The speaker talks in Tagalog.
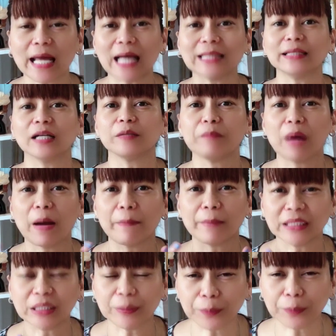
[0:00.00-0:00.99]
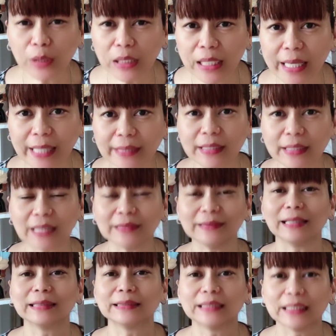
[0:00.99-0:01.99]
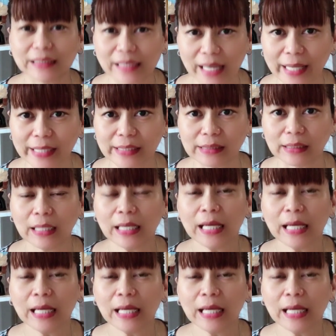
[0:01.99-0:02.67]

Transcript: ang nagmamanipulate, ang nag-guide.